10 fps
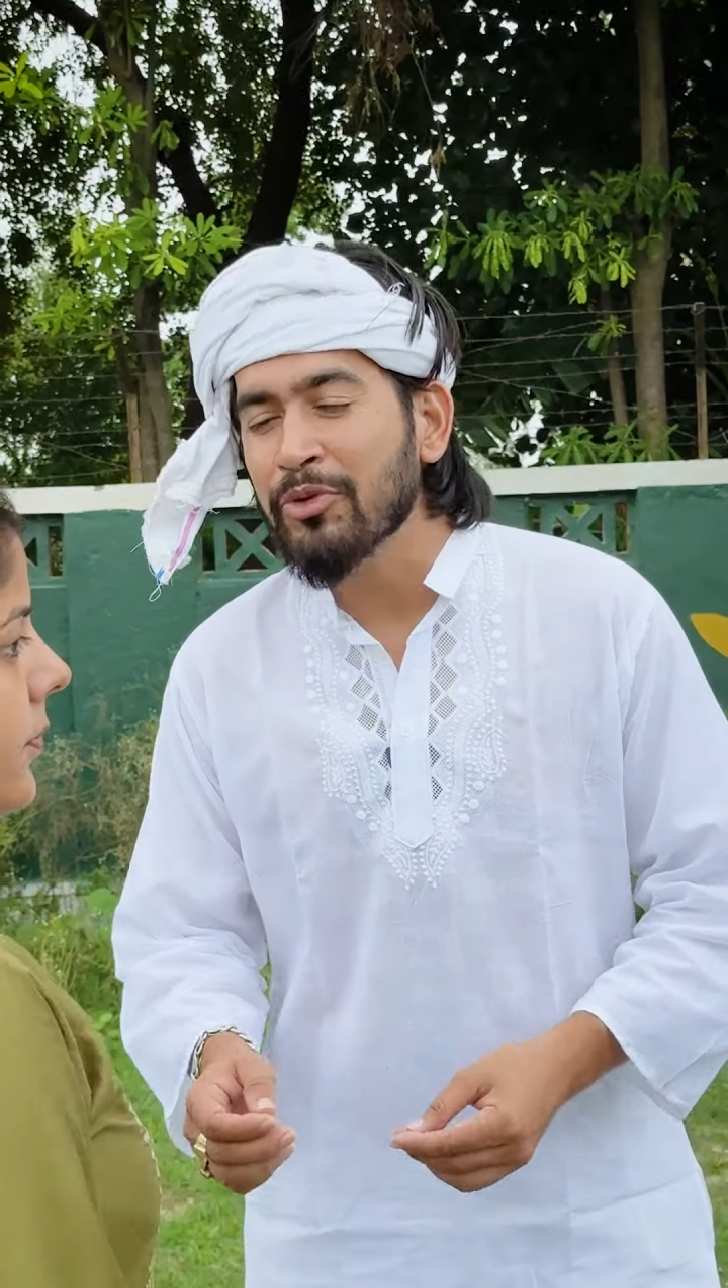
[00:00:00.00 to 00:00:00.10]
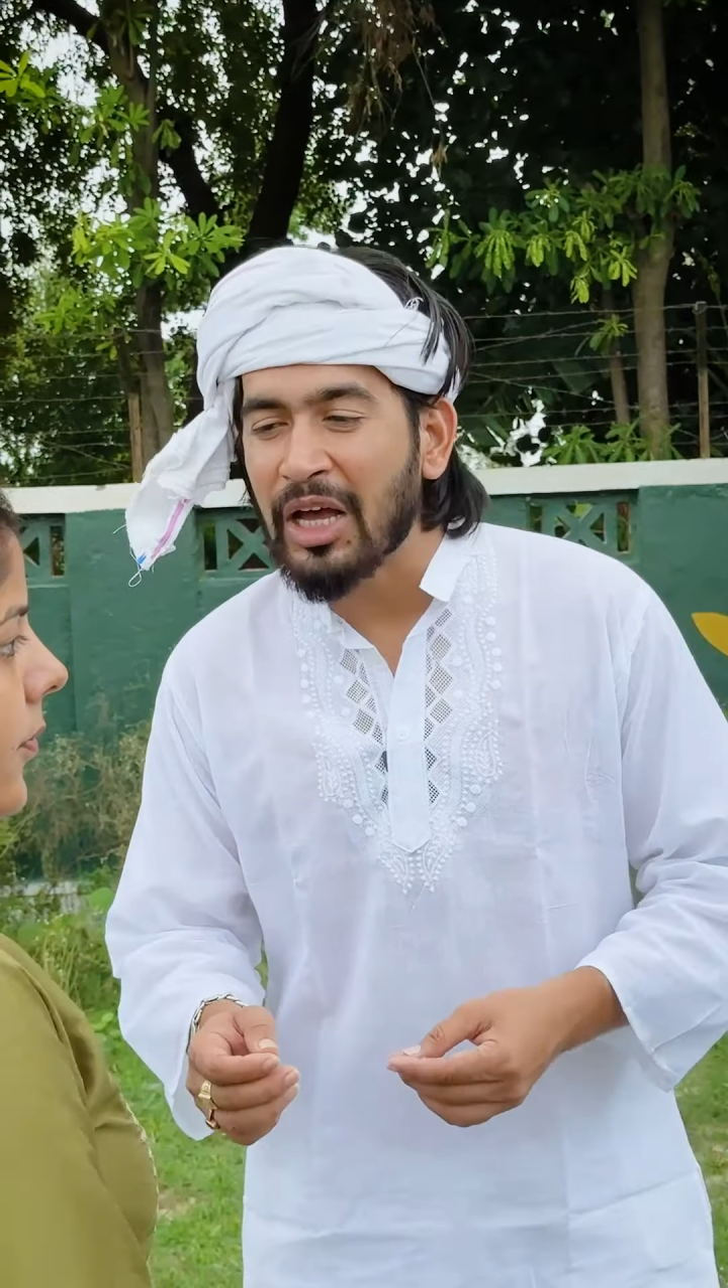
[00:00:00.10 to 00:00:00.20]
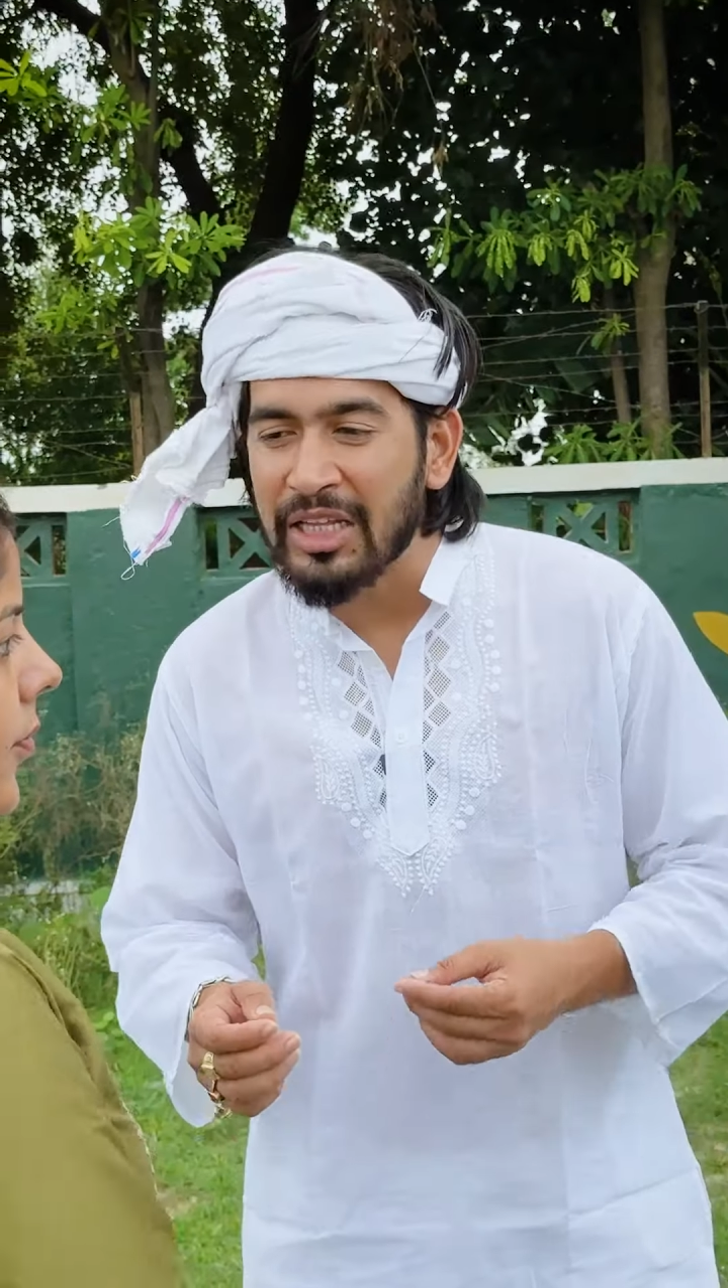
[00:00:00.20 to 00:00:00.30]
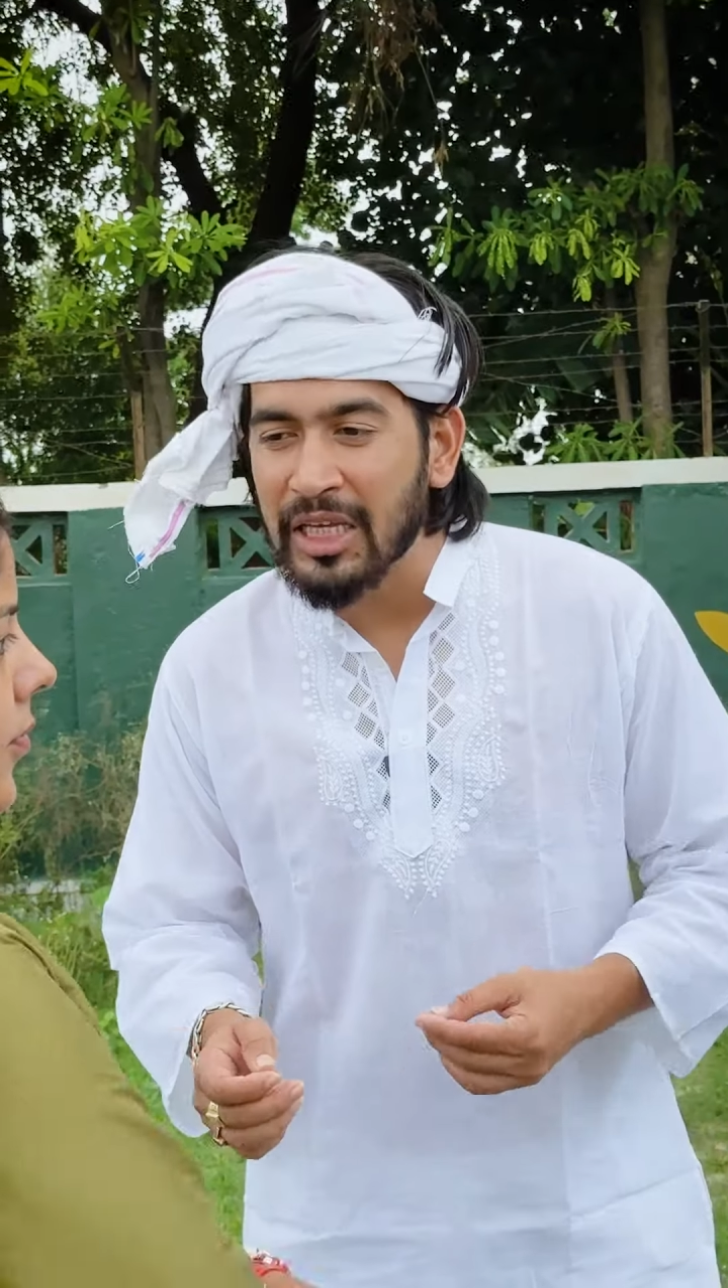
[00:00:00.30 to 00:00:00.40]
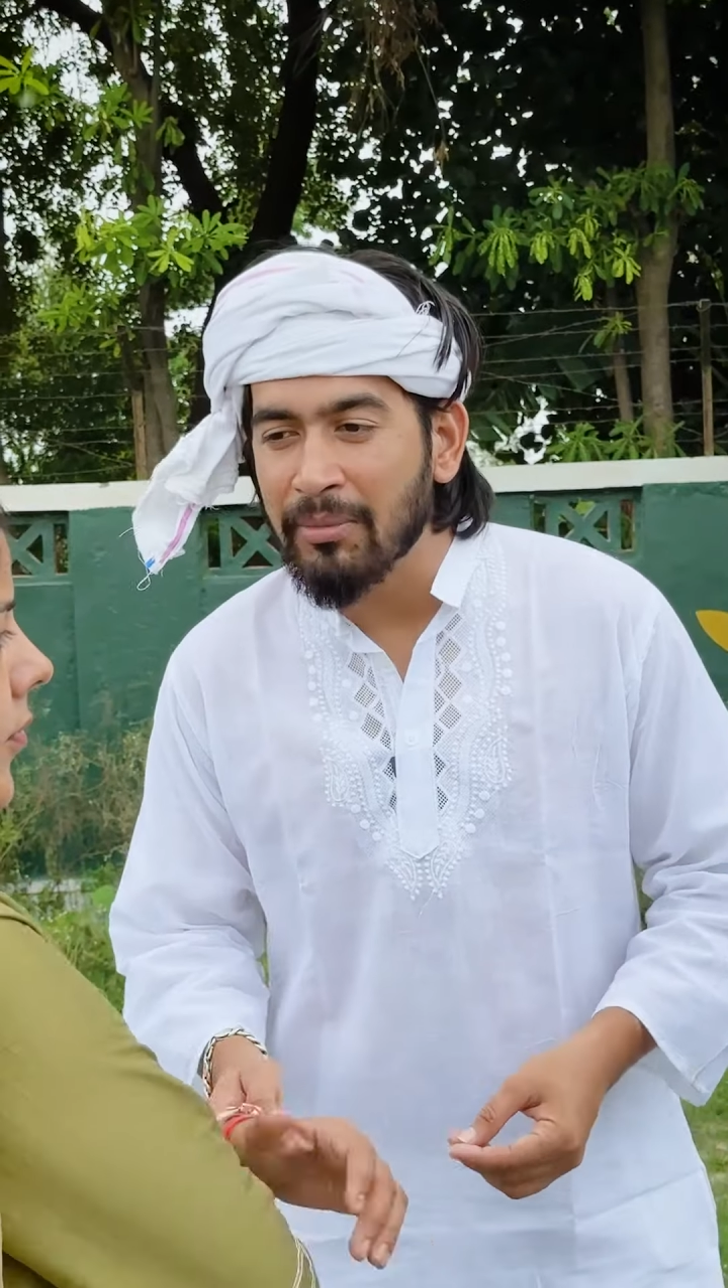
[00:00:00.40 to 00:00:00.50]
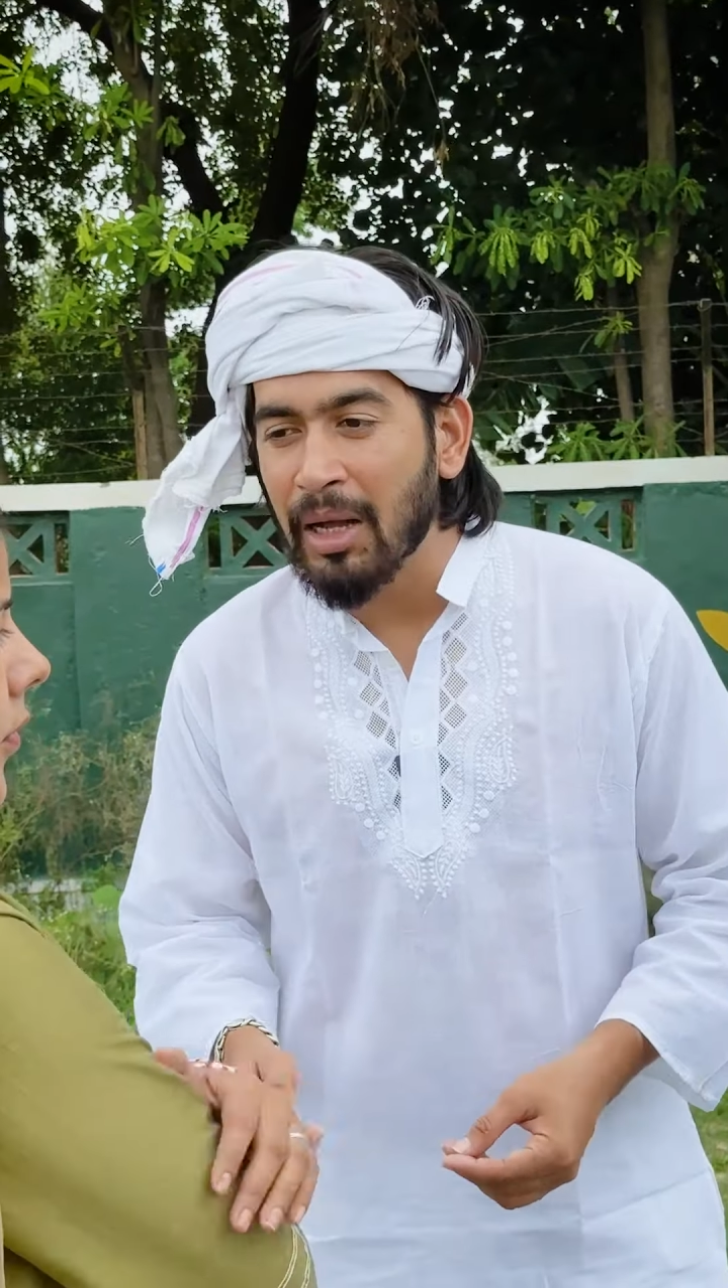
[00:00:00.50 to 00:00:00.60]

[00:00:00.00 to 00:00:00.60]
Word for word: लोग शादी के